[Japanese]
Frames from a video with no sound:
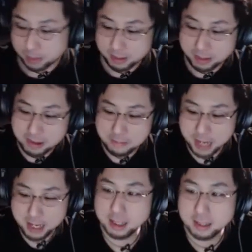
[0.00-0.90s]
敏
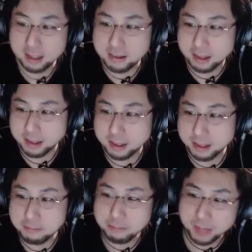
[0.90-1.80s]
感体質なんだ。
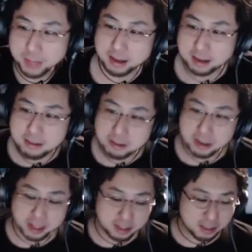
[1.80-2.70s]
朝からすごい
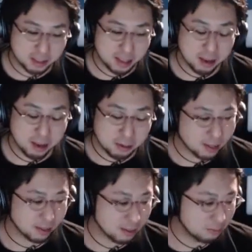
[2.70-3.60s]
話。寝起きだから
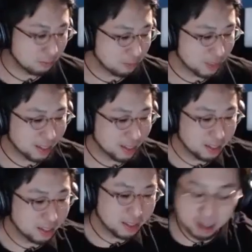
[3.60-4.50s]
ね。
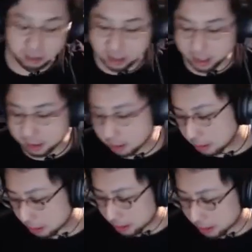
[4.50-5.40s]
寝起きでこ
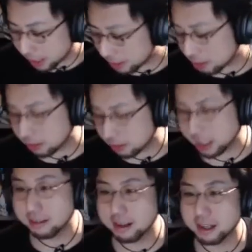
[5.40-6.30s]
のテンションで威嚇
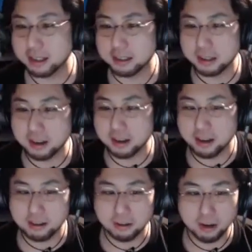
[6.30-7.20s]
臭い話できるやつ
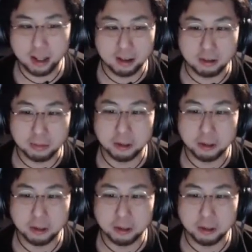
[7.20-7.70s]
俺だけだと思